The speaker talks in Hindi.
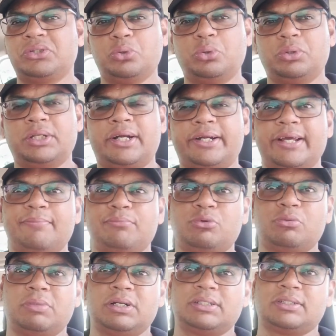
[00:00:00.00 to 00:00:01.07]
स्कूटर
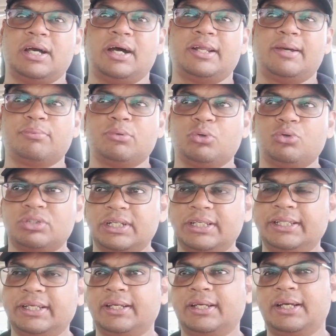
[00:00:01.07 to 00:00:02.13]
टेम्पो बस कार आपको कुछ नहीं
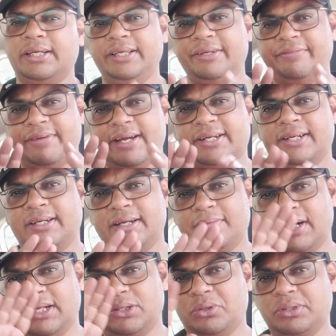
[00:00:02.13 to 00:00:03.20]
दिखेगा इनफैक्ट अगर आप
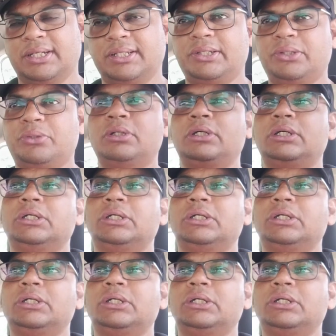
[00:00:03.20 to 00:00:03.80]
माल रोड जाते हो